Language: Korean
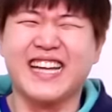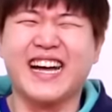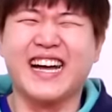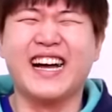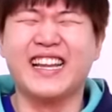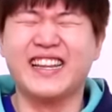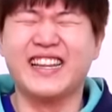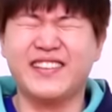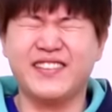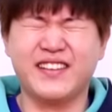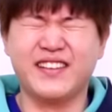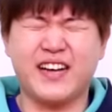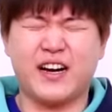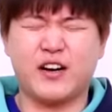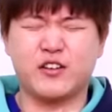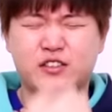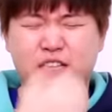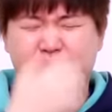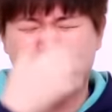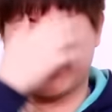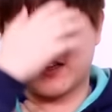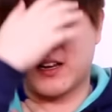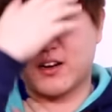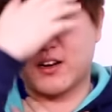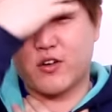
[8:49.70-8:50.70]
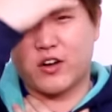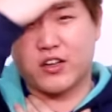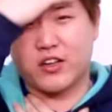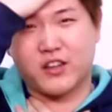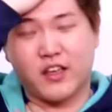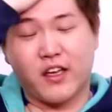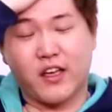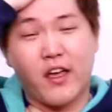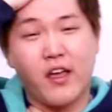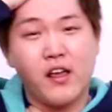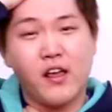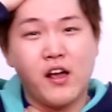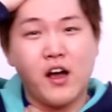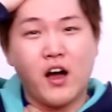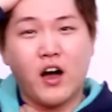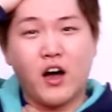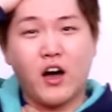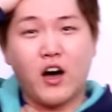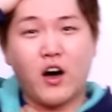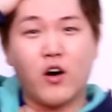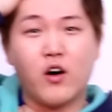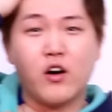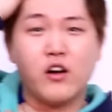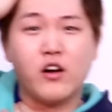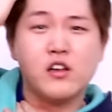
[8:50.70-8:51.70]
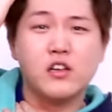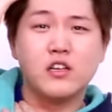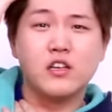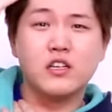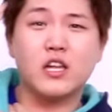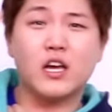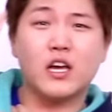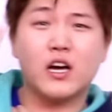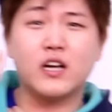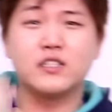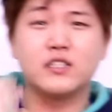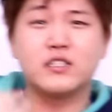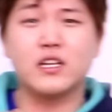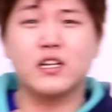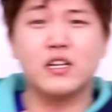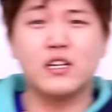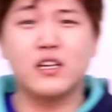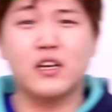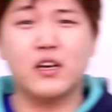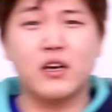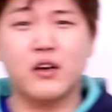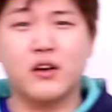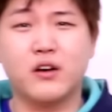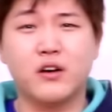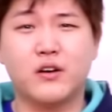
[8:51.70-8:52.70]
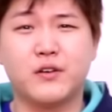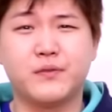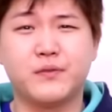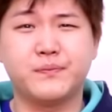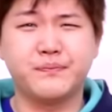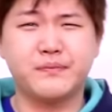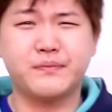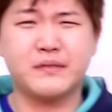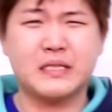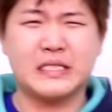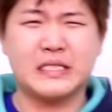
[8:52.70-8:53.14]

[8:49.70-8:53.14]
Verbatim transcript: 이상한 아우 땀 날 것 같아 어 이상한 젤리예요